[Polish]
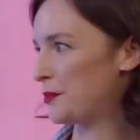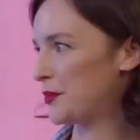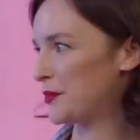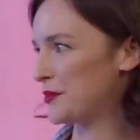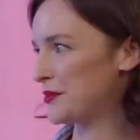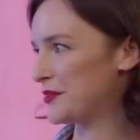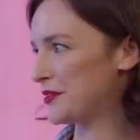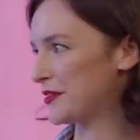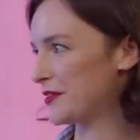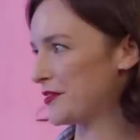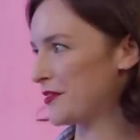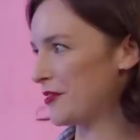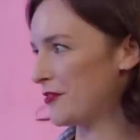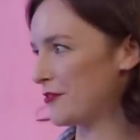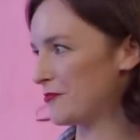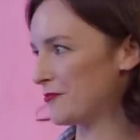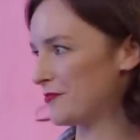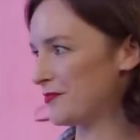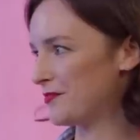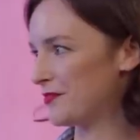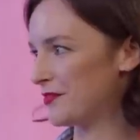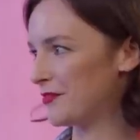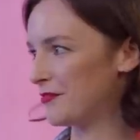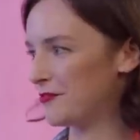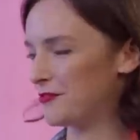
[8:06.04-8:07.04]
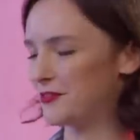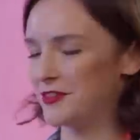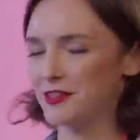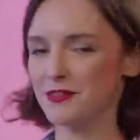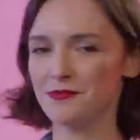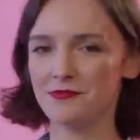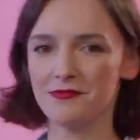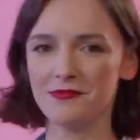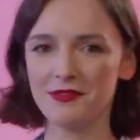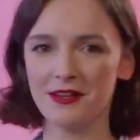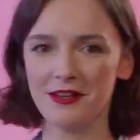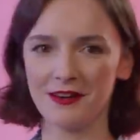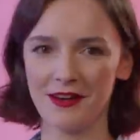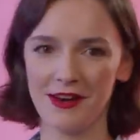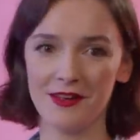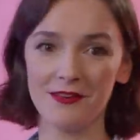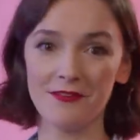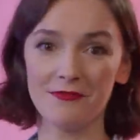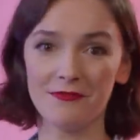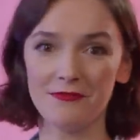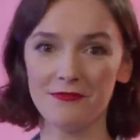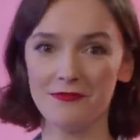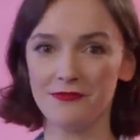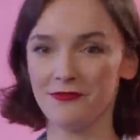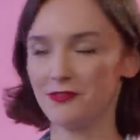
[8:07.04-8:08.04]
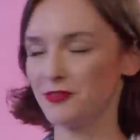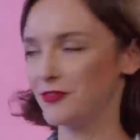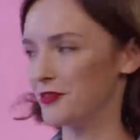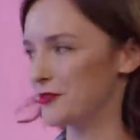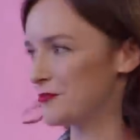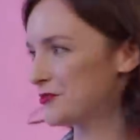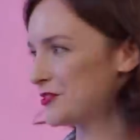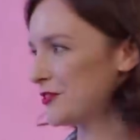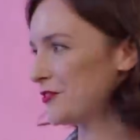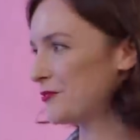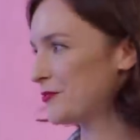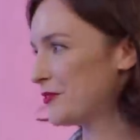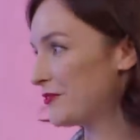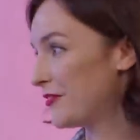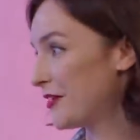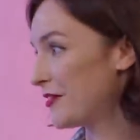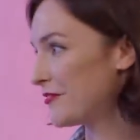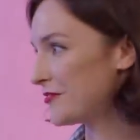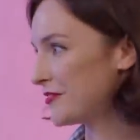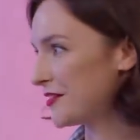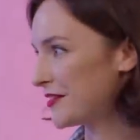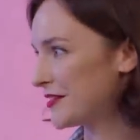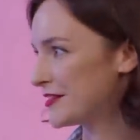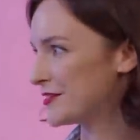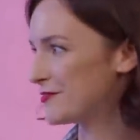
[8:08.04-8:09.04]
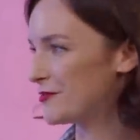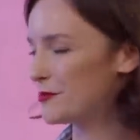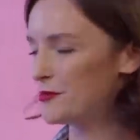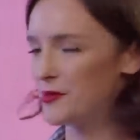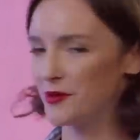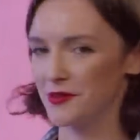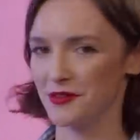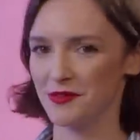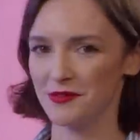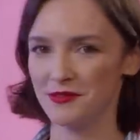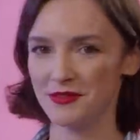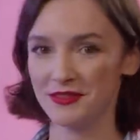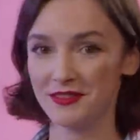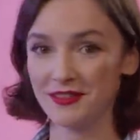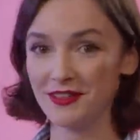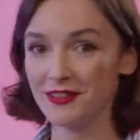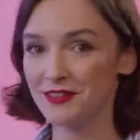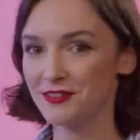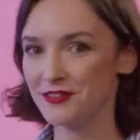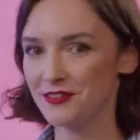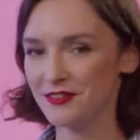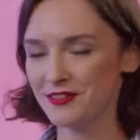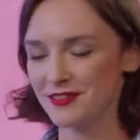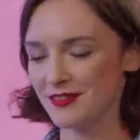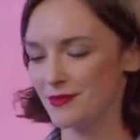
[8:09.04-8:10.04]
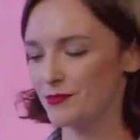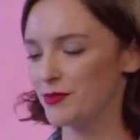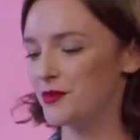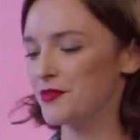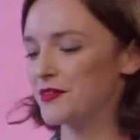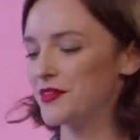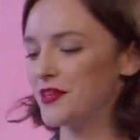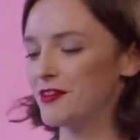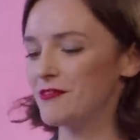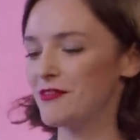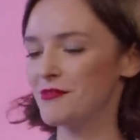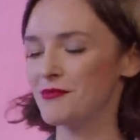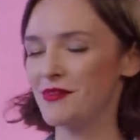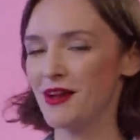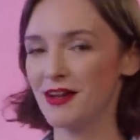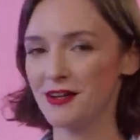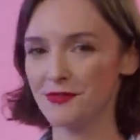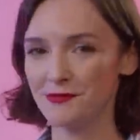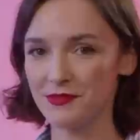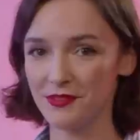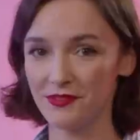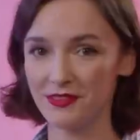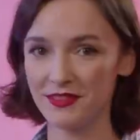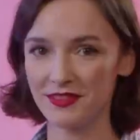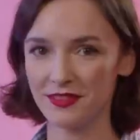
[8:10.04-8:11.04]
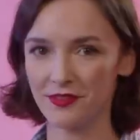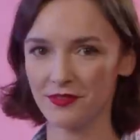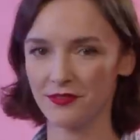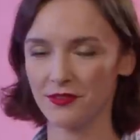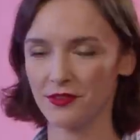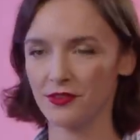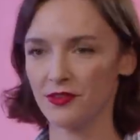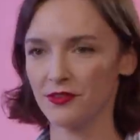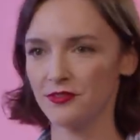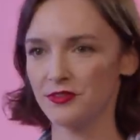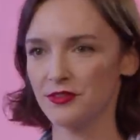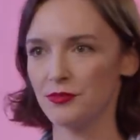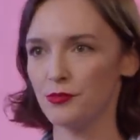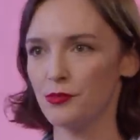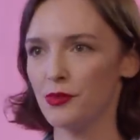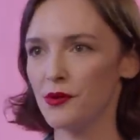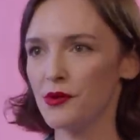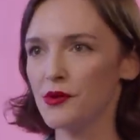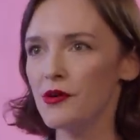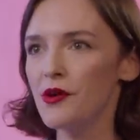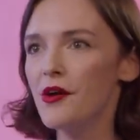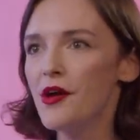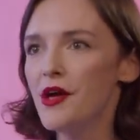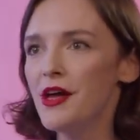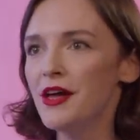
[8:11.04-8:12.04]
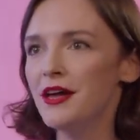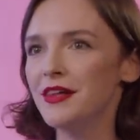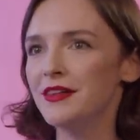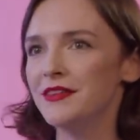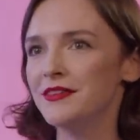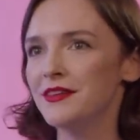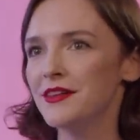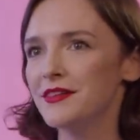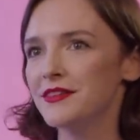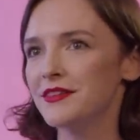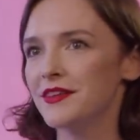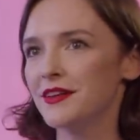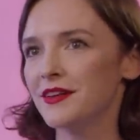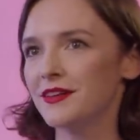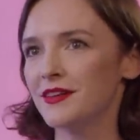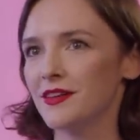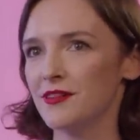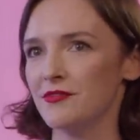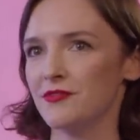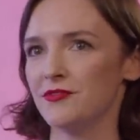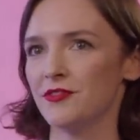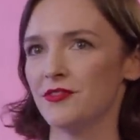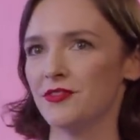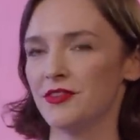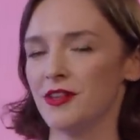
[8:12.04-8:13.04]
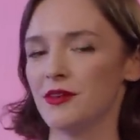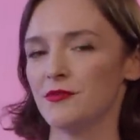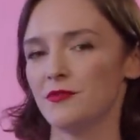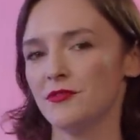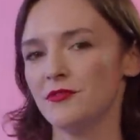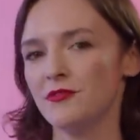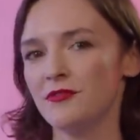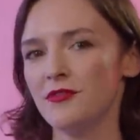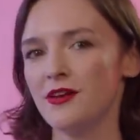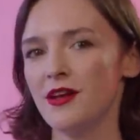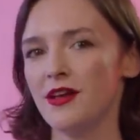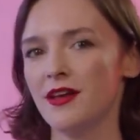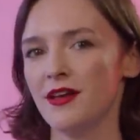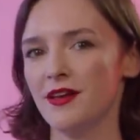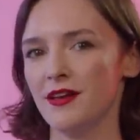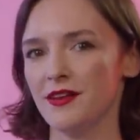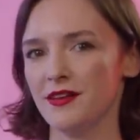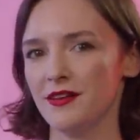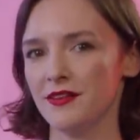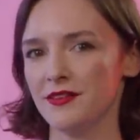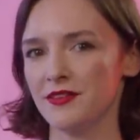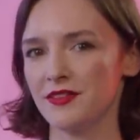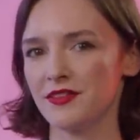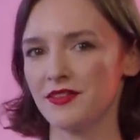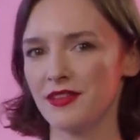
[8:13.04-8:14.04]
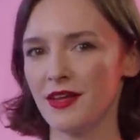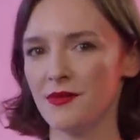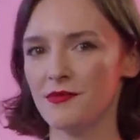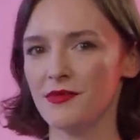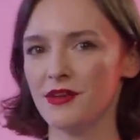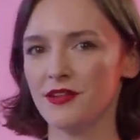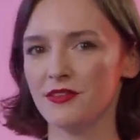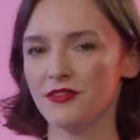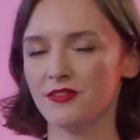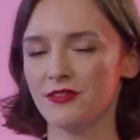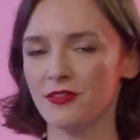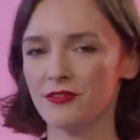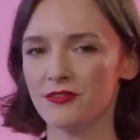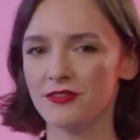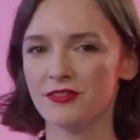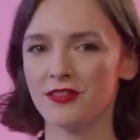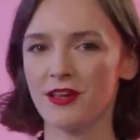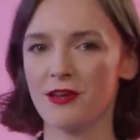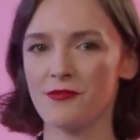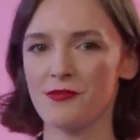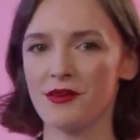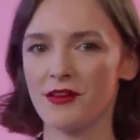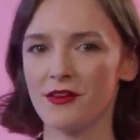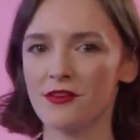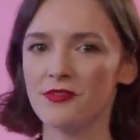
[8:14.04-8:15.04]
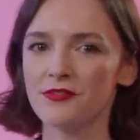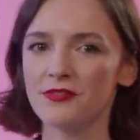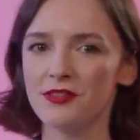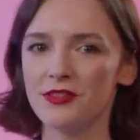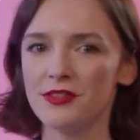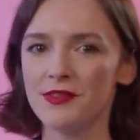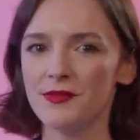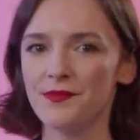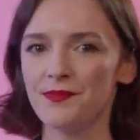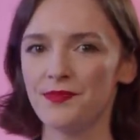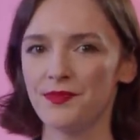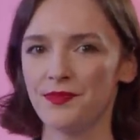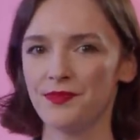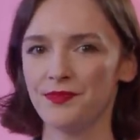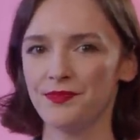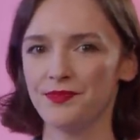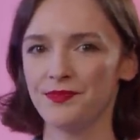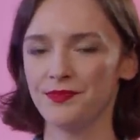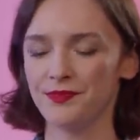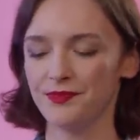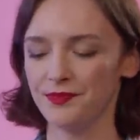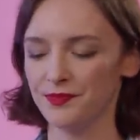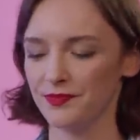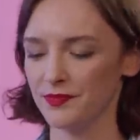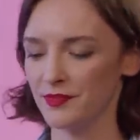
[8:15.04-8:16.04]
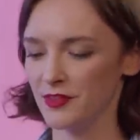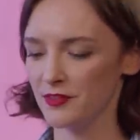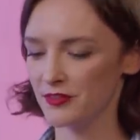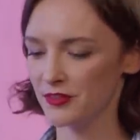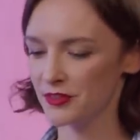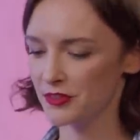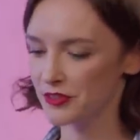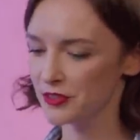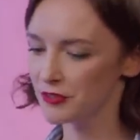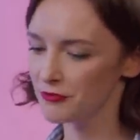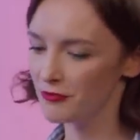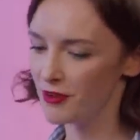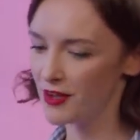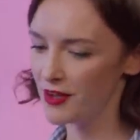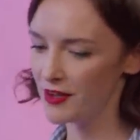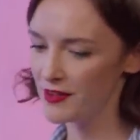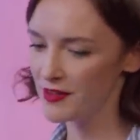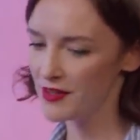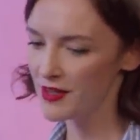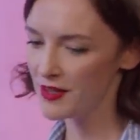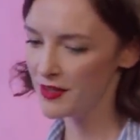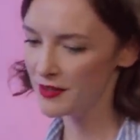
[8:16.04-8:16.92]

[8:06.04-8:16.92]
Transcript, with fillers: politykom w tym kraju, w którym się odbywają teraz wybory. Strasznie się zaplątałam, ale mniej więcej o to chodzi, bo nie tak dawno temu e, sama Giorgia Meloni Y, życzyła,